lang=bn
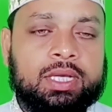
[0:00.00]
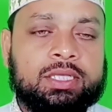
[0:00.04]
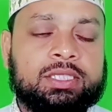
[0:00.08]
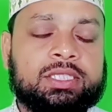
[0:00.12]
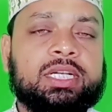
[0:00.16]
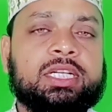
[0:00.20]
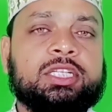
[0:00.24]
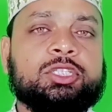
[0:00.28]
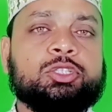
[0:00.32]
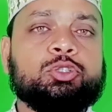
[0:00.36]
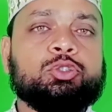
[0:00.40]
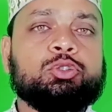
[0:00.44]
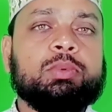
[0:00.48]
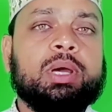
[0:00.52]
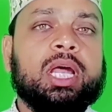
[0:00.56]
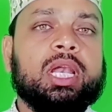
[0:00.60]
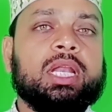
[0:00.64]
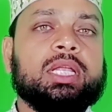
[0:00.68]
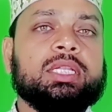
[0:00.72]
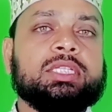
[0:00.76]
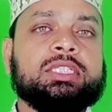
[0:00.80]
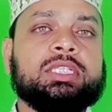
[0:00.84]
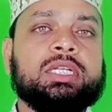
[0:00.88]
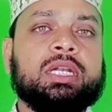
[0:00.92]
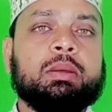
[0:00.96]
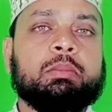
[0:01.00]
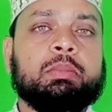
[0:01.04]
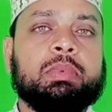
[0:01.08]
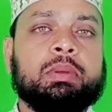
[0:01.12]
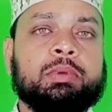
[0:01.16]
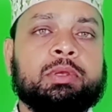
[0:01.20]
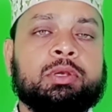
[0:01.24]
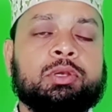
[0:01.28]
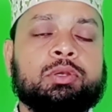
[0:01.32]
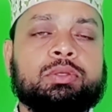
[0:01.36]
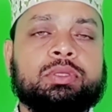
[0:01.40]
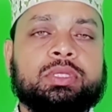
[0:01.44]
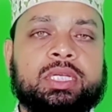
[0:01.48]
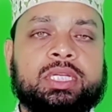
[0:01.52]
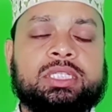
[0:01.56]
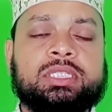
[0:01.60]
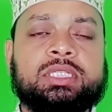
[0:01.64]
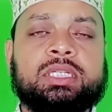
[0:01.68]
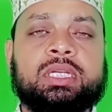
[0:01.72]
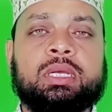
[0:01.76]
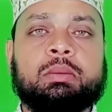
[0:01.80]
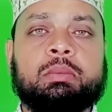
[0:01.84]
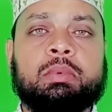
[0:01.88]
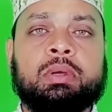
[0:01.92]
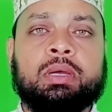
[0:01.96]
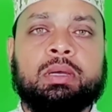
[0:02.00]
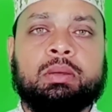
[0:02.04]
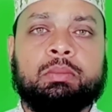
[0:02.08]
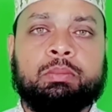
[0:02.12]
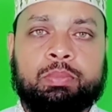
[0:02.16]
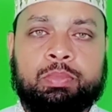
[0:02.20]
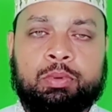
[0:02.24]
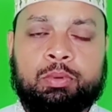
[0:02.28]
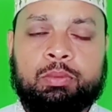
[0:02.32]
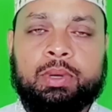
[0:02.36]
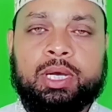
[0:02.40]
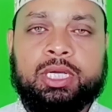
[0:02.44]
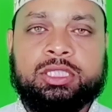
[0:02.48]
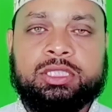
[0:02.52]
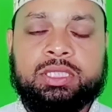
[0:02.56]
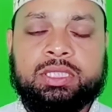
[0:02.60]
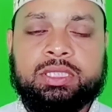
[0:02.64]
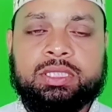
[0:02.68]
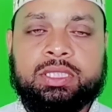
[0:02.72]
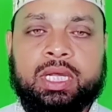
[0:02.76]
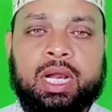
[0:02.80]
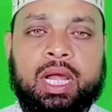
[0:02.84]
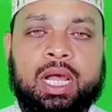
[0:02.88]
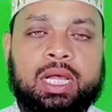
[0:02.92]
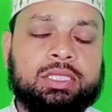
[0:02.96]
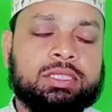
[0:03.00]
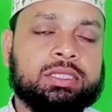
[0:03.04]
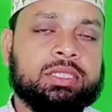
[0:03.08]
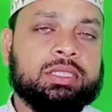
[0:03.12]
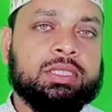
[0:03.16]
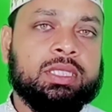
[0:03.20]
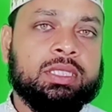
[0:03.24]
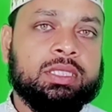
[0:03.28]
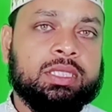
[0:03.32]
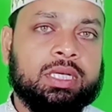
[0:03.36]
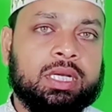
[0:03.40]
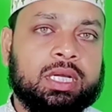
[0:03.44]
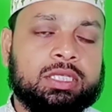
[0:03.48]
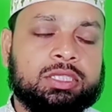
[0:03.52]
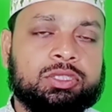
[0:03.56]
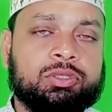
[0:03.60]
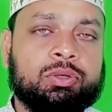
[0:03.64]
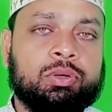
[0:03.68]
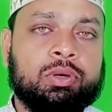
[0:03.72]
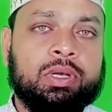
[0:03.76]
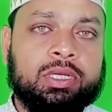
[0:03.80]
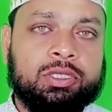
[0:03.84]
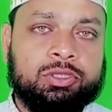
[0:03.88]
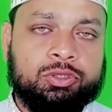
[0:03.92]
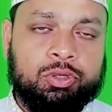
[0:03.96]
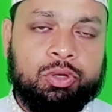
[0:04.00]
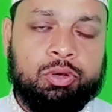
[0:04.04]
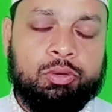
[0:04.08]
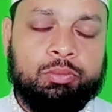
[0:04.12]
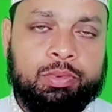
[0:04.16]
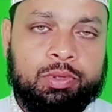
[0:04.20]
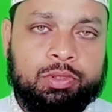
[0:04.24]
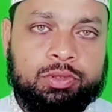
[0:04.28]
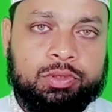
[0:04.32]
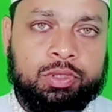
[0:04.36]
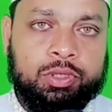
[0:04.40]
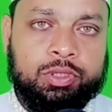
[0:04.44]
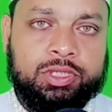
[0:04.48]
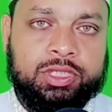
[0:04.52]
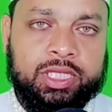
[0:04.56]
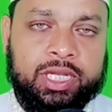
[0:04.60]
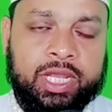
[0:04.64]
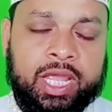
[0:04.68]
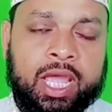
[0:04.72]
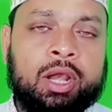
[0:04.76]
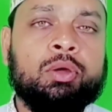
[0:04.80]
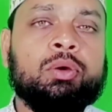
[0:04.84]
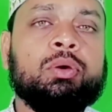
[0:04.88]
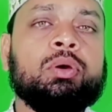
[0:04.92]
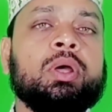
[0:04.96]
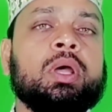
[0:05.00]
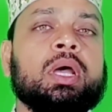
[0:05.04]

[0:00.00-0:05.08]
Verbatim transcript: যেটা শুধু বাংলাদেশে না বিভিন্ন দেশে এবং প্রবাসে যারা আছেন তাদের কাছেও অনেক জনপ্রিয়তা হয়েছে কেন